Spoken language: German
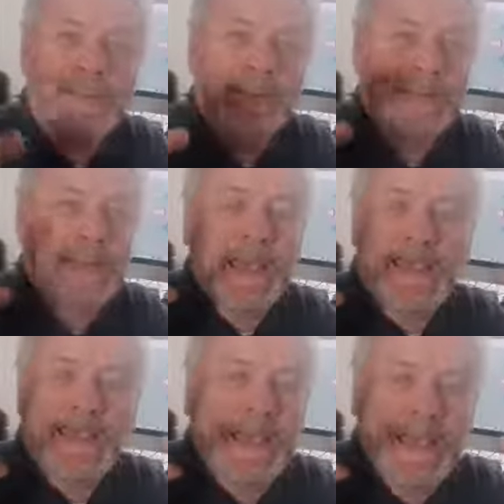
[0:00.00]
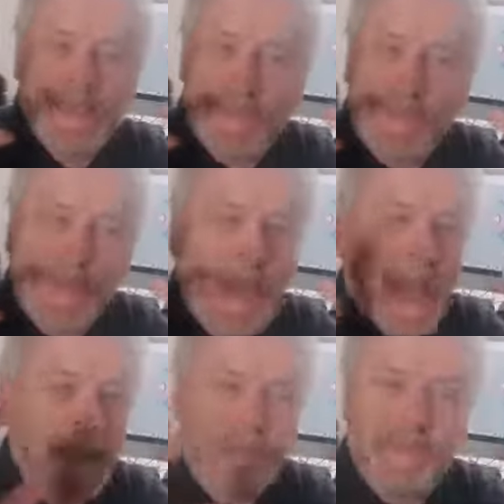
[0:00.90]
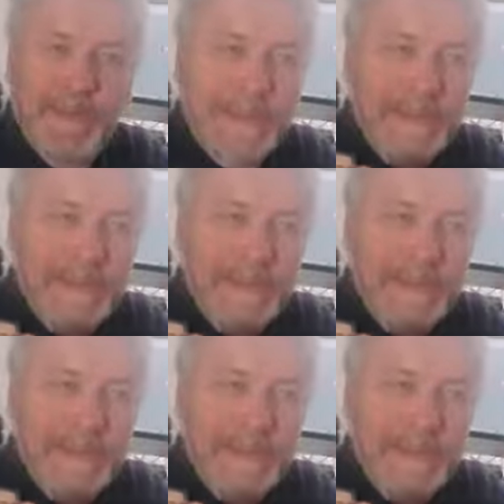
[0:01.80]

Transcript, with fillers: dass das alles nur gehypt wäre,